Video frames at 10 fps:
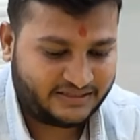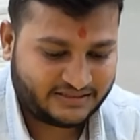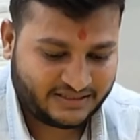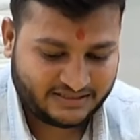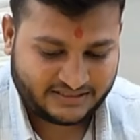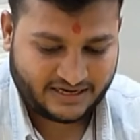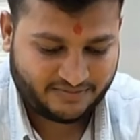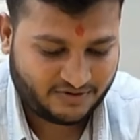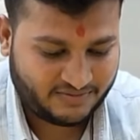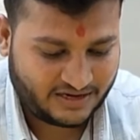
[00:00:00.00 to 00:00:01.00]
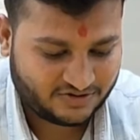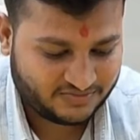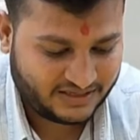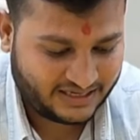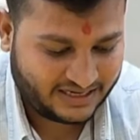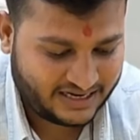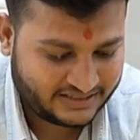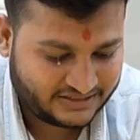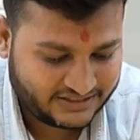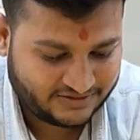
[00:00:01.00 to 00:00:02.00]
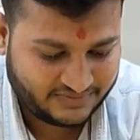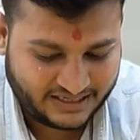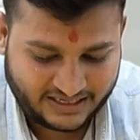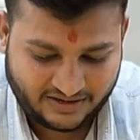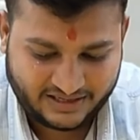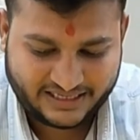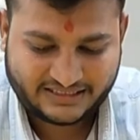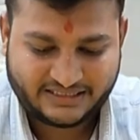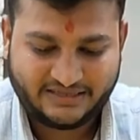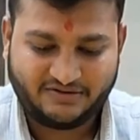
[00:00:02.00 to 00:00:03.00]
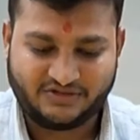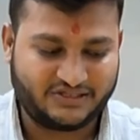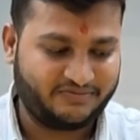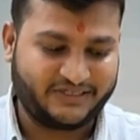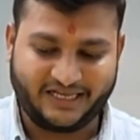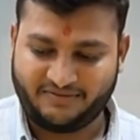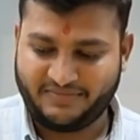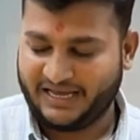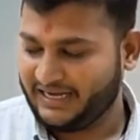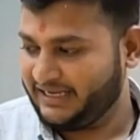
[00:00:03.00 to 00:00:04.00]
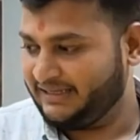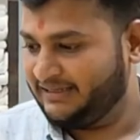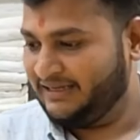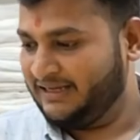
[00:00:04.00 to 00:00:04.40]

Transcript: इस तरह से आपको ब्लाउज मिलेगा अनस्टिच मिलेगा और लेस की वो सब साथ में आएगा